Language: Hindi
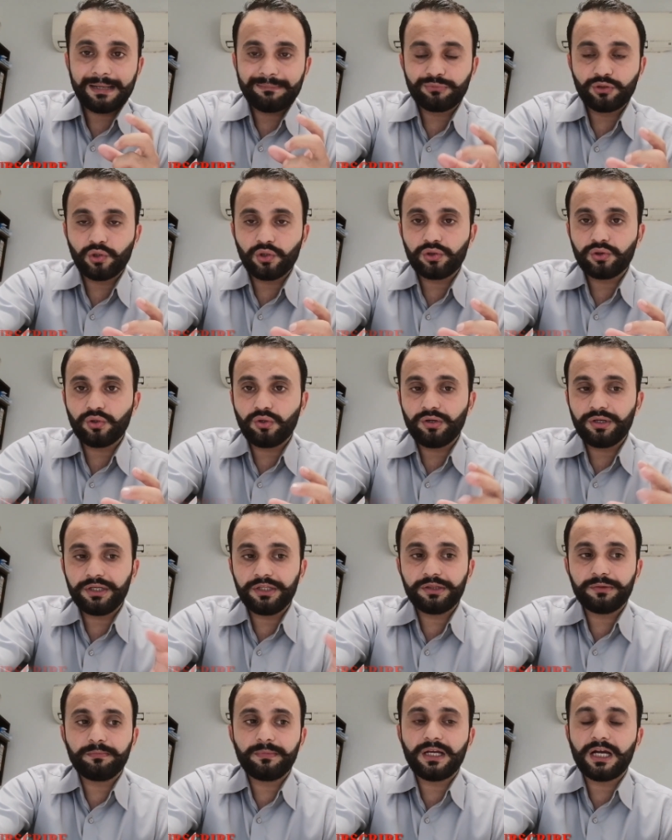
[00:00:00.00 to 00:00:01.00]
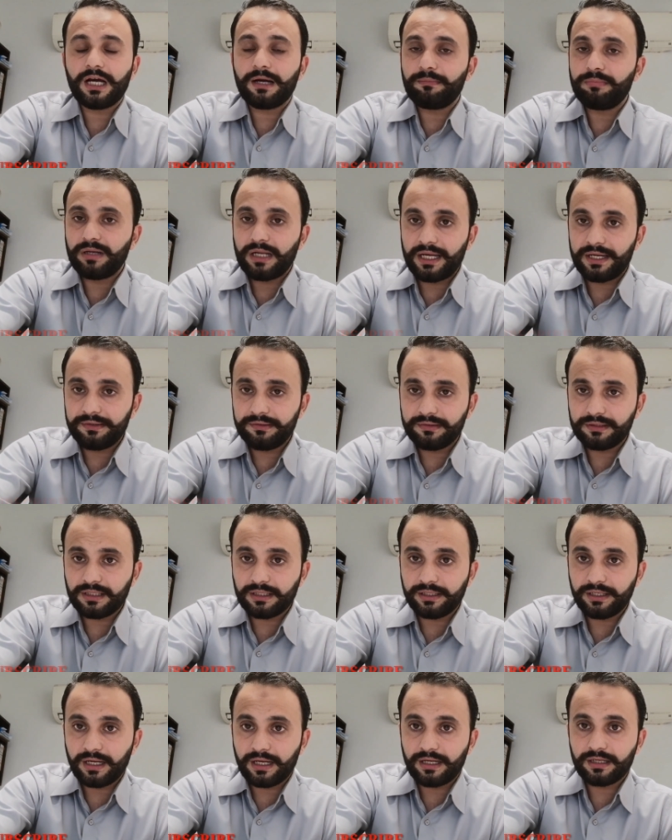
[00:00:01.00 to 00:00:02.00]
अब दोस्तों इसमें आप लाइंस
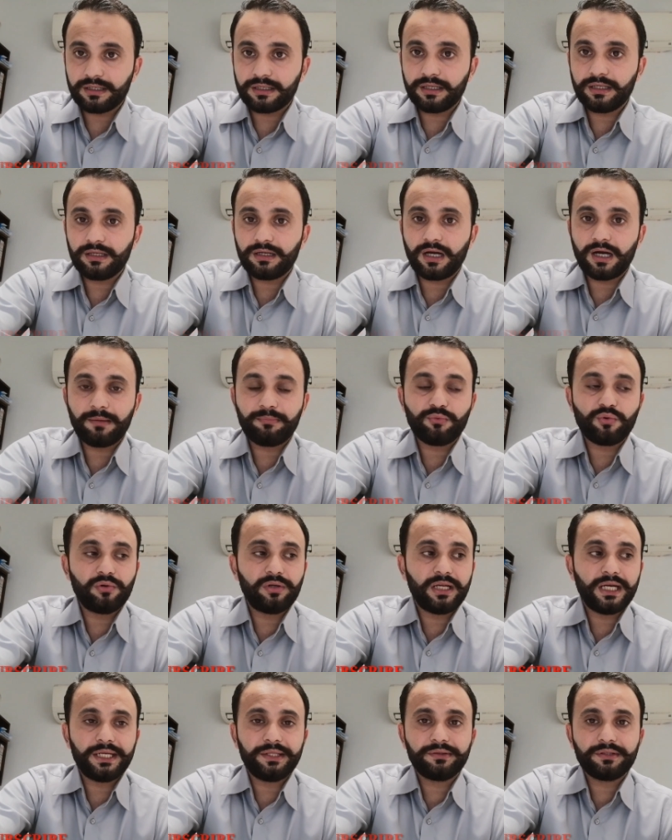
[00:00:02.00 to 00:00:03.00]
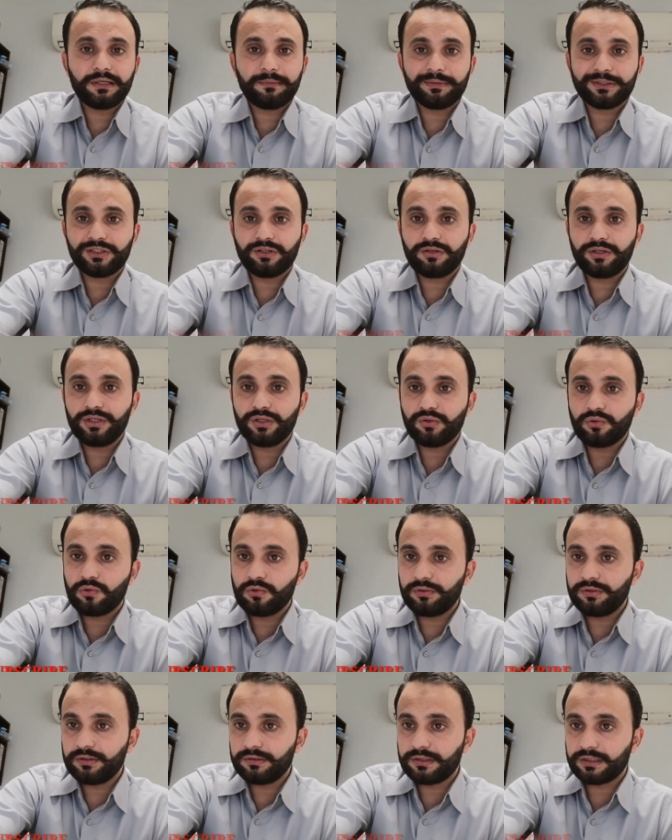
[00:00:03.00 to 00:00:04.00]
का ख्याल रखें आपको लाइंस का पता होना
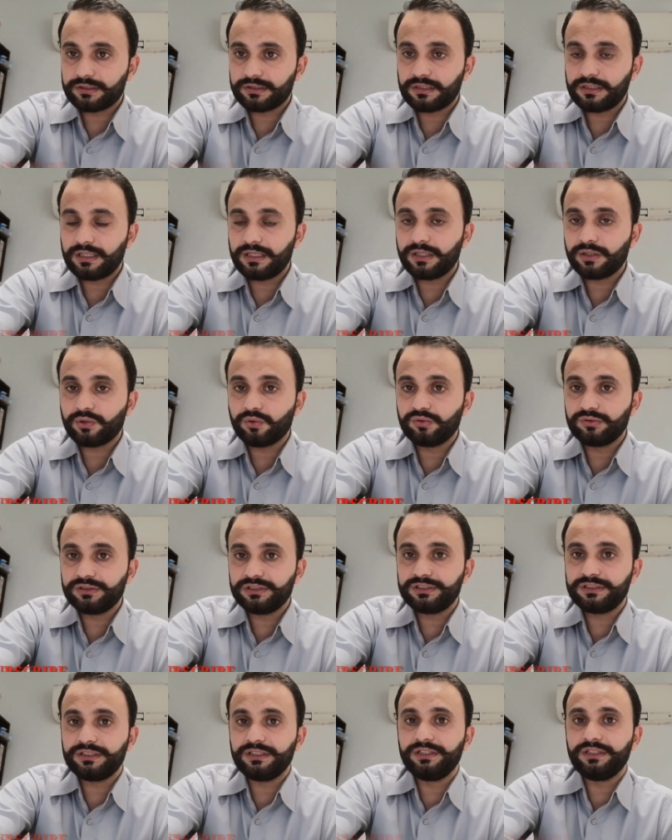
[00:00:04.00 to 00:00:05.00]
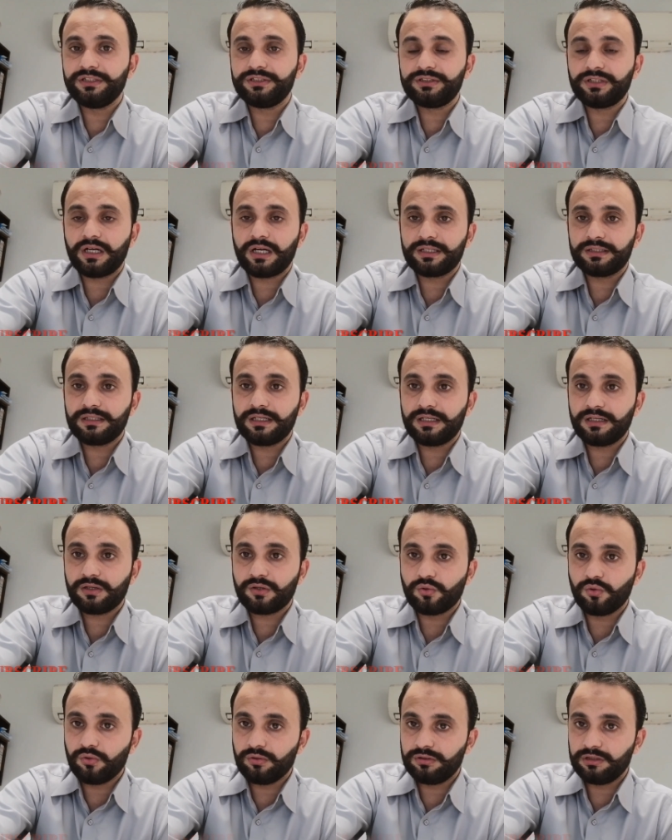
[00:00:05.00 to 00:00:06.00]
कौन सी सेक्शन लाइन है कौन सी डिस्चार्ज लाइन है
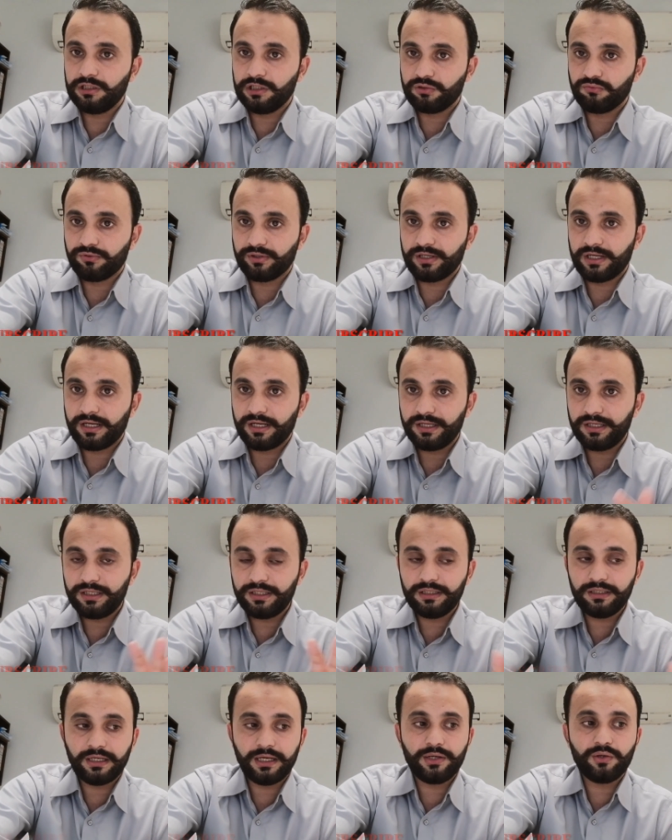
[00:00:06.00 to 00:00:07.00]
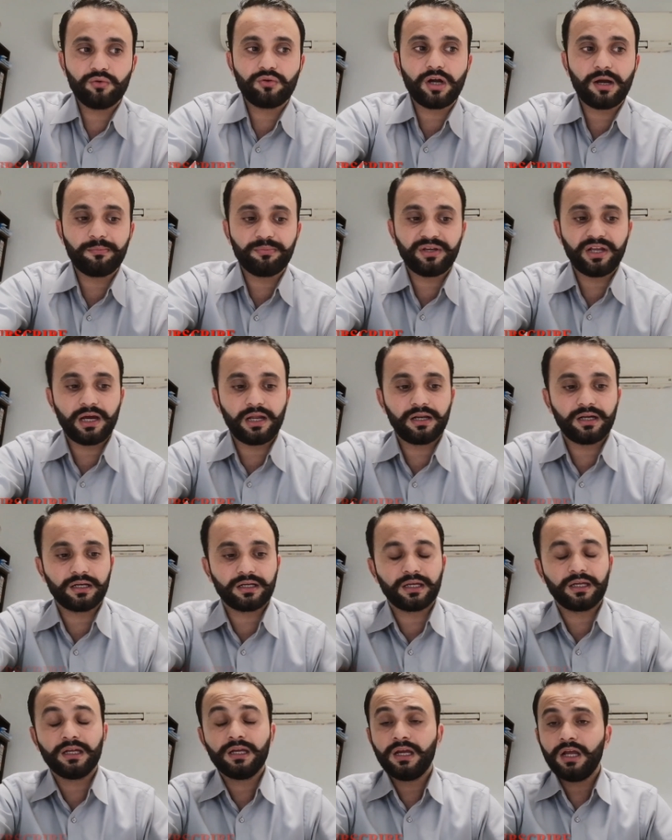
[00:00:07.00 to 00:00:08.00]
कौन सी लिक्विड लाइन इन लाइनों का आप ख्याल
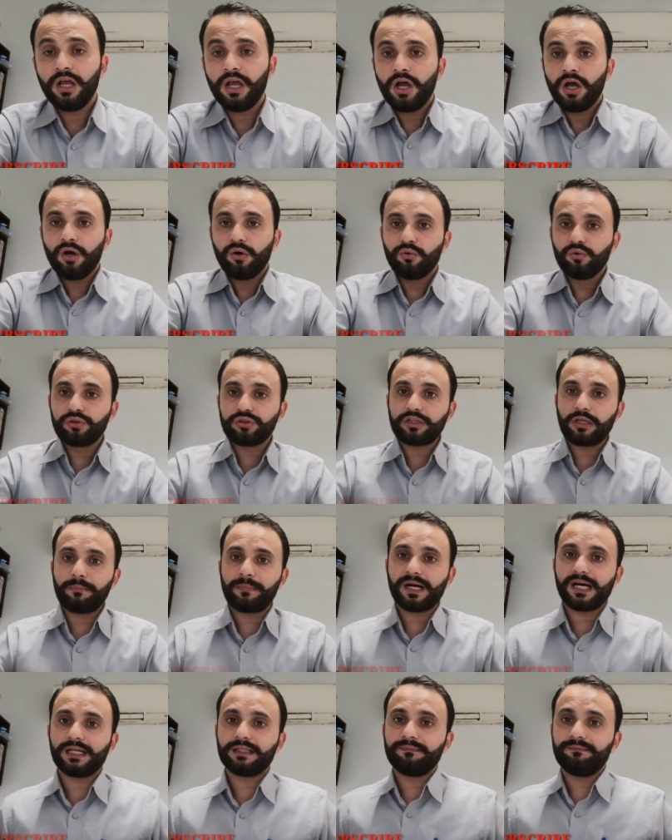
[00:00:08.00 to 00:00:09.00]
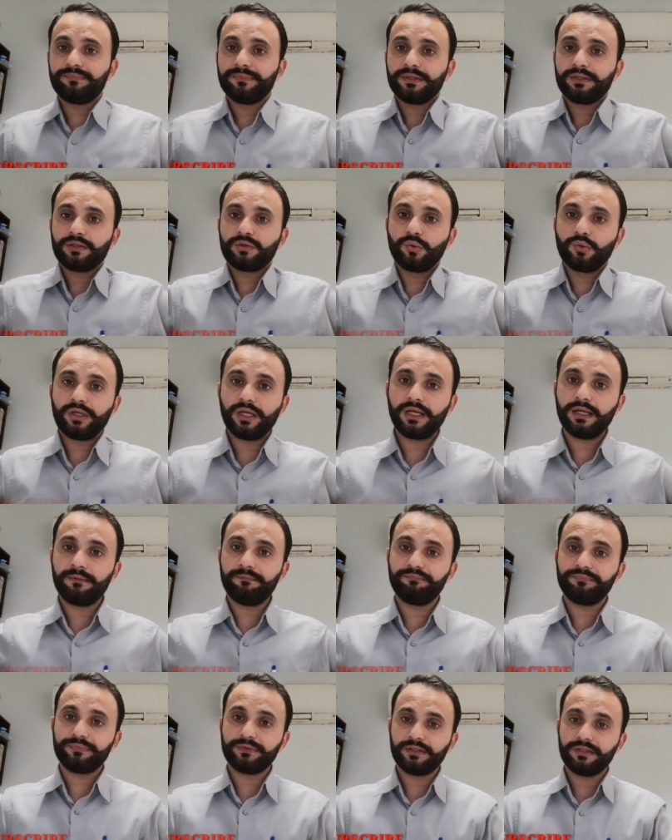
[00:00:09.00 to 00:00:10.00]
रखें उसके बाद क्योंकि
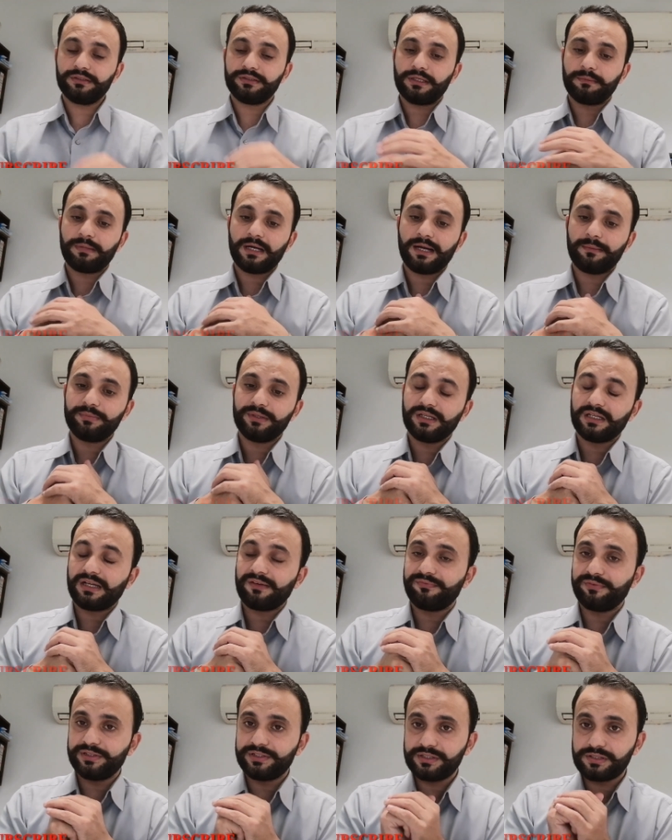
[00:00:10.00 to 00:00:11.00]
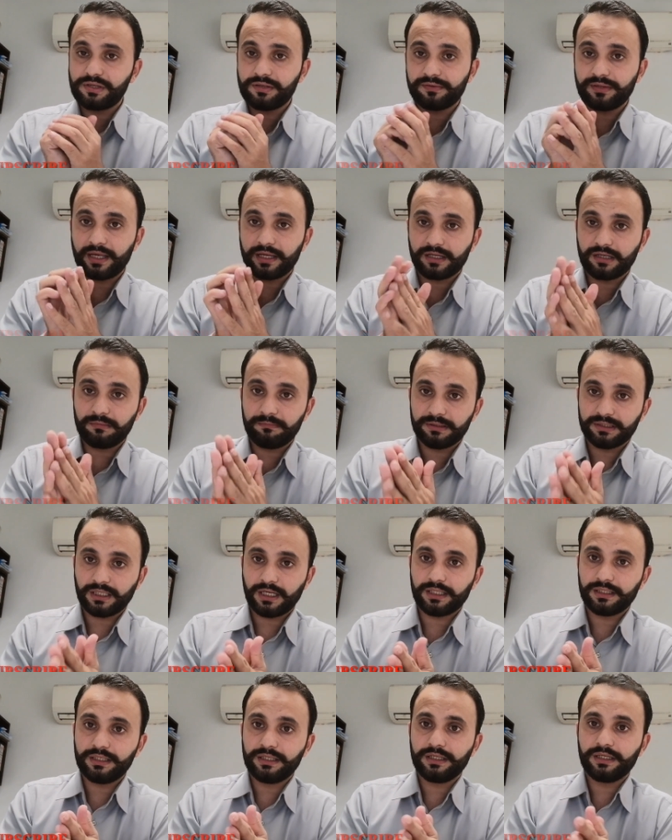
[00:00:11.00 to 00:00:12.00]
जब आप ये रेफ्रिजरेशन साइकिल
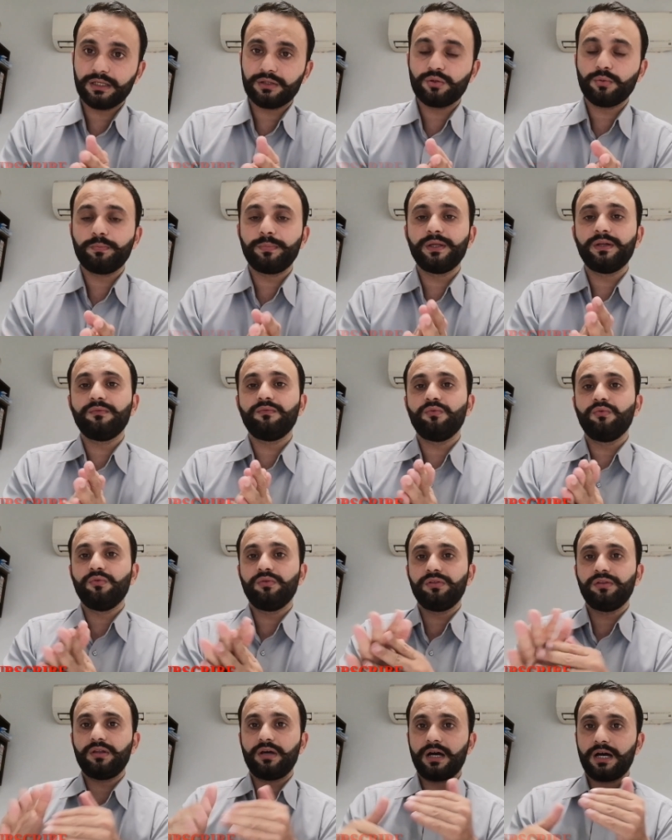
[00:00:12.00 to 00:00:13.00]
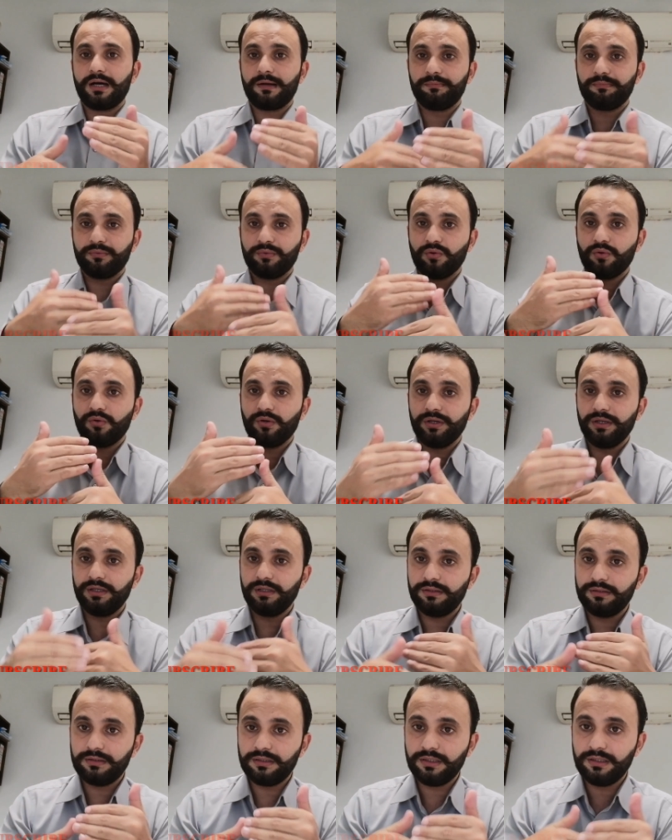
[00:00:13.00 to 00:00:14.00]
बता देंगे तो फिर उस आपको
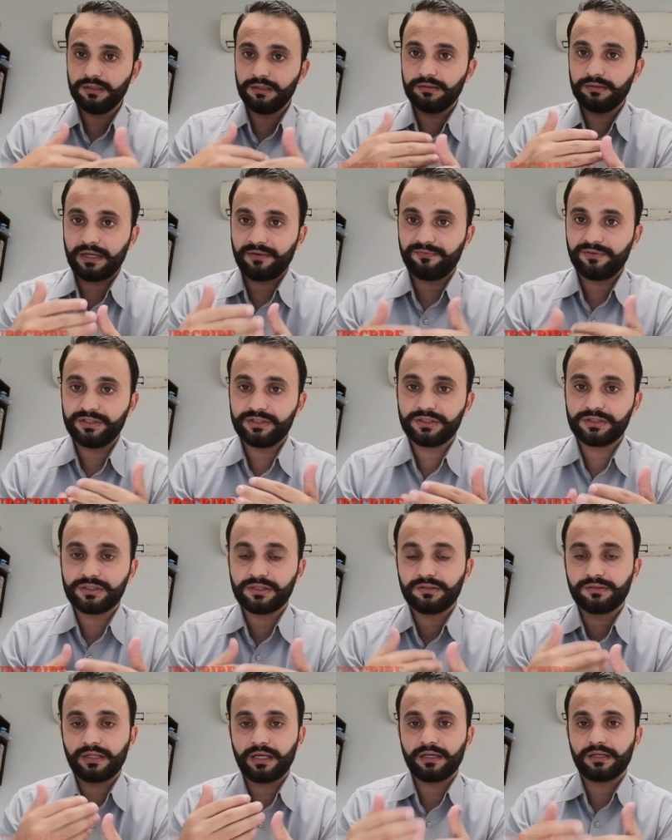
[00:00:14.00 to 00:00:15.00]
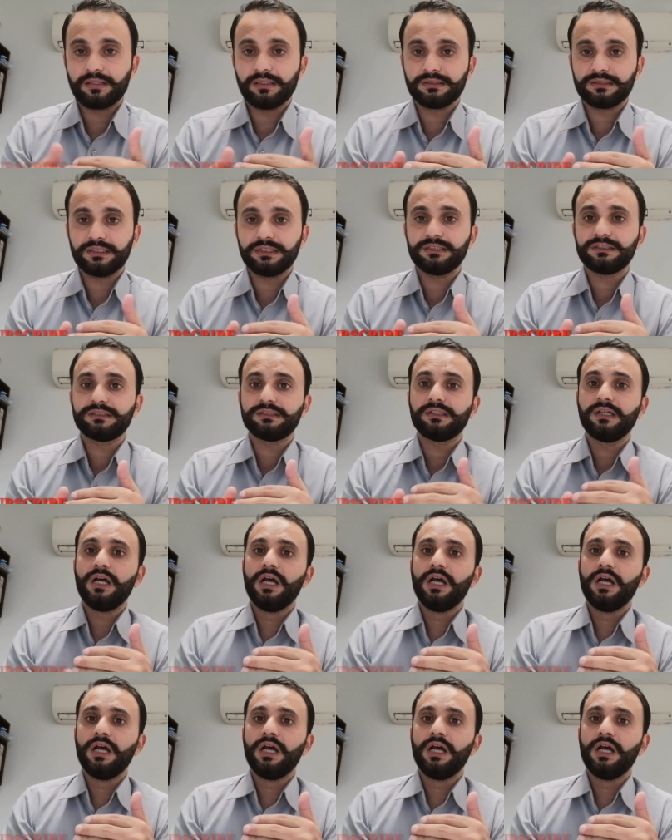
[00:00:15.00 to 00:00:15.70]
इसी रेफ्रिजरेशन साइकिल से